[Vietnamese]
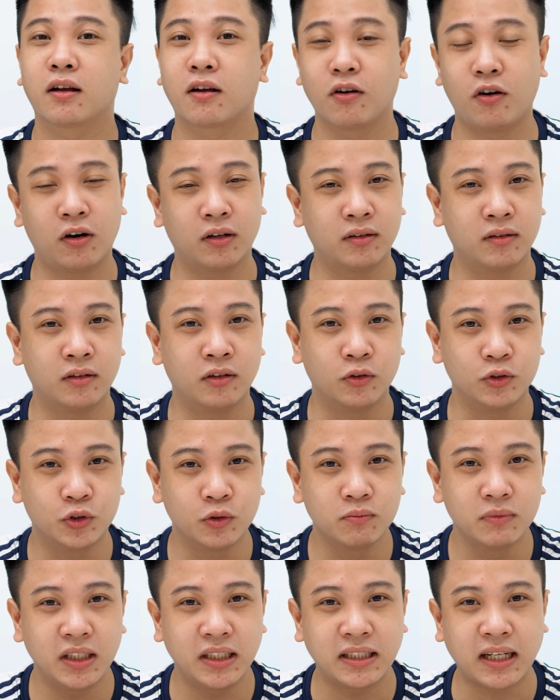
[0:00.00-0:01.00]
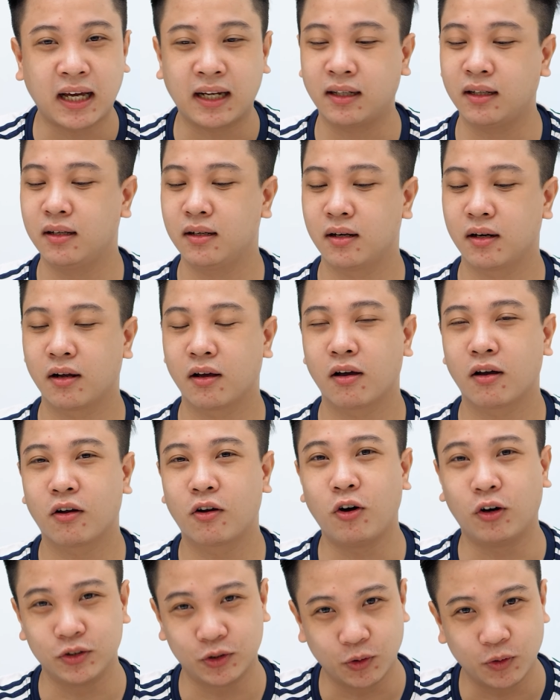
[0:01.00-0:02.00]
còn nội dung tin nhắn
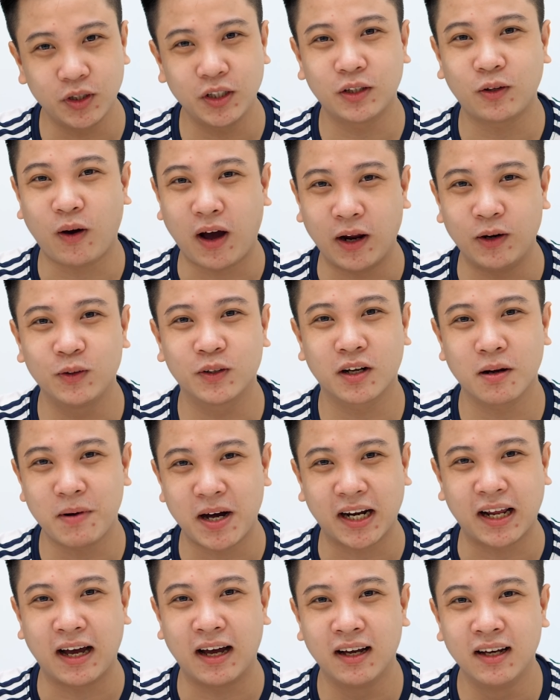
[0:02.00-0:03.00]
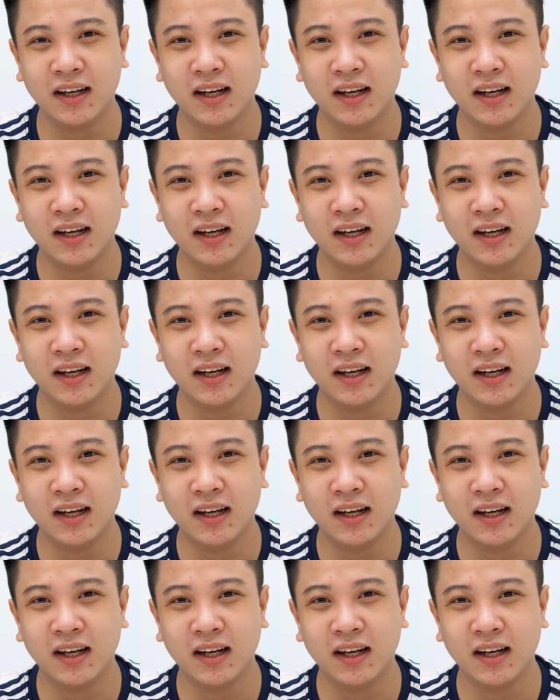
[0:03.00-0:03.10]
còn số điện thoại luôn các bạn ạ